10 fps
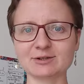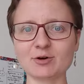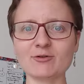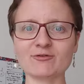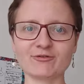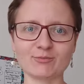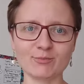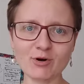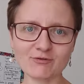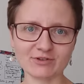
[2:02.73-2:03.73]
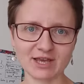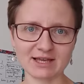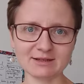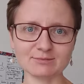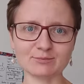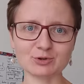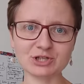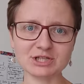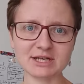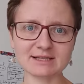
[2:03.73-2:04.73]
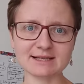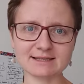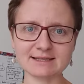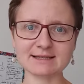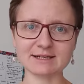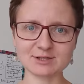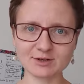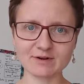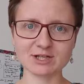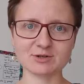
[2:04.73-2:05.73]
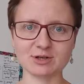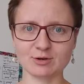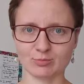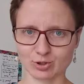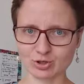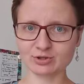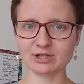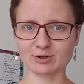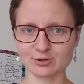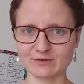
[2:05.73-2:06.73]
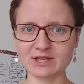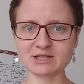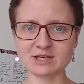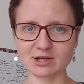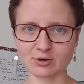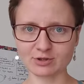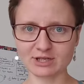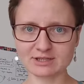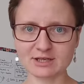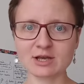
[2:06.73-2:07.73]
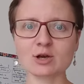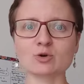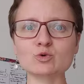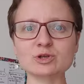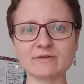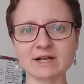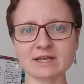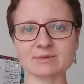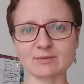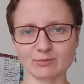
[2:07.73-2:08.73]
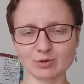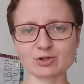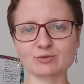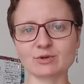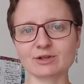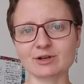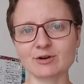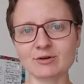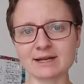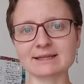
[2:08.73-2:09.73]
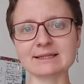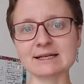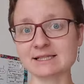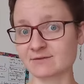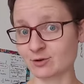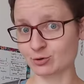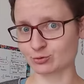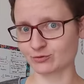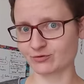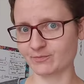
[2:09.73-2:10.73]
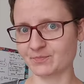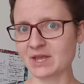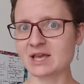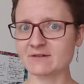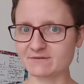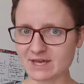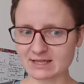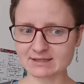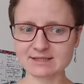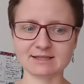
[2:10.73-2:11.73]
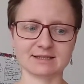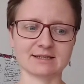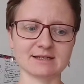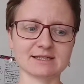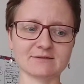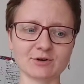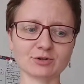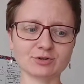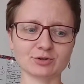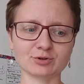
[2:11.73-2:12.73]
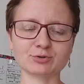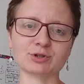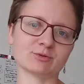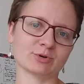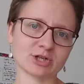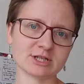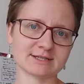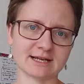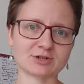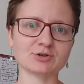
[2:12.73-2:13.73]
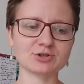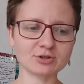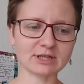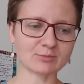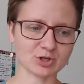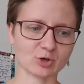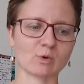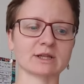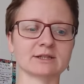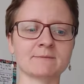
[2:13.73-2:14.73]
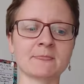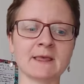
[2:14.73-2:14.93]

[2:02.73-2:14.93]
to w mowie musicie zasygnalizować początek, rozwinięcie i koniec używaniem za pomocą y, konkretnych zwrotów. Więc y, zwroty, od których możecie zacząć, to na przykład